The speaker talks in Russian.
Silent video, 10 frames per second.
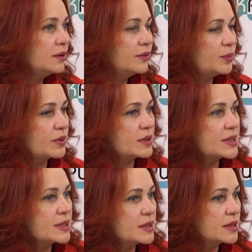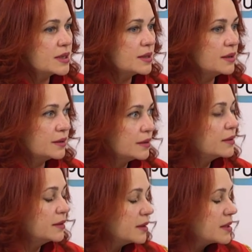во-первых,
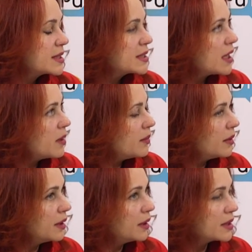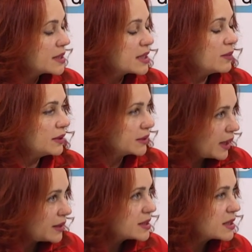а, сам, а, сама
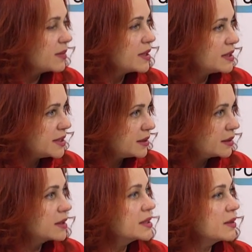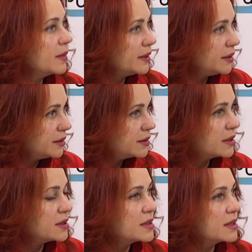ткань, сама резинка, сама
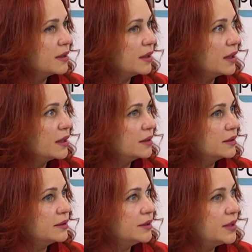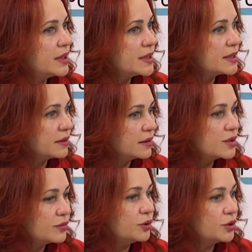нитки есть на
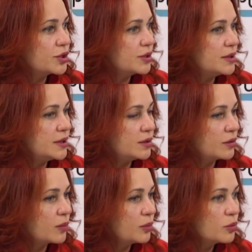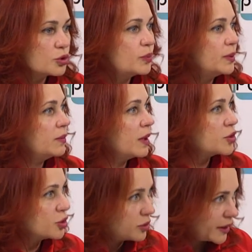сегодняшний день, ну, как бы мы уже понимаем,
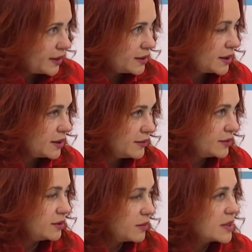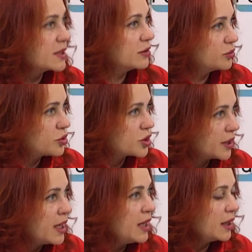что кроить, какие виды масок
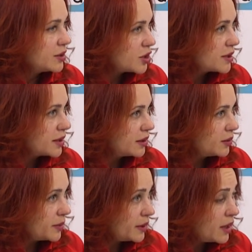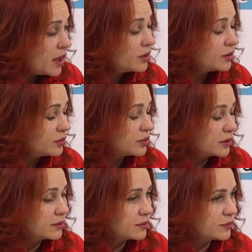лучше и тщательнее прилегают. Ну,
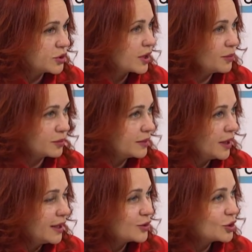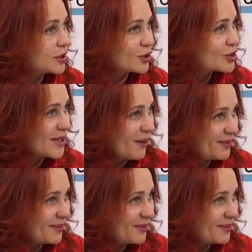как бы вчера мы 4 часа